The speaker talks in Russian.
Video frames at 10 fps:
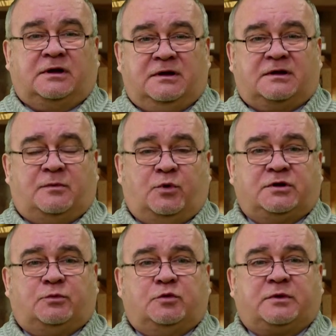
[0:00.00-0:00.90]
такие-то
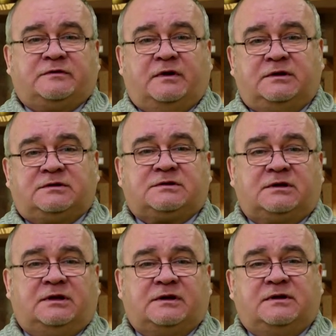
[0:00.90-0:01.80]
работы будут производиться
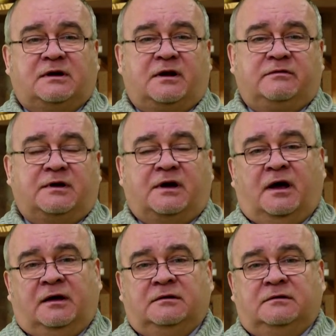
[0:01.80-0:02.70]
согласно графика.